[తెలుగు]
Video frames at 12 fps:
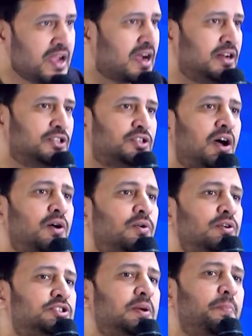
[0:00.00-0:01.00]
కానీ
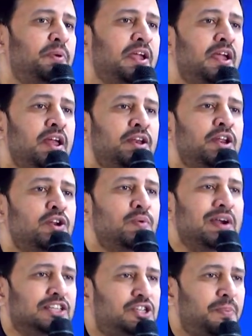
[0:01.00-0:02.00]
సాకులు చెప్పి నేను
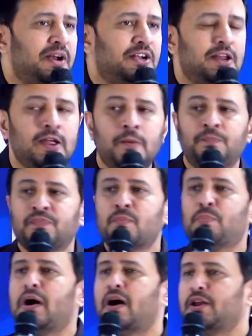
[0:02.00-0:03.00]
విడిచిపెట్టి
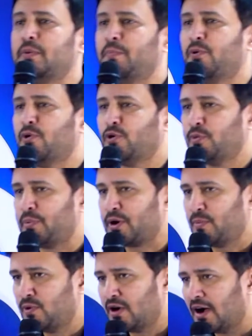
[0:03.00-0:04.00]
పారిపోను
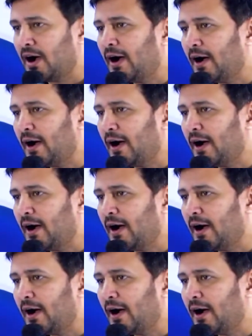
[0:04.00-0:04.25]
ప్రభువా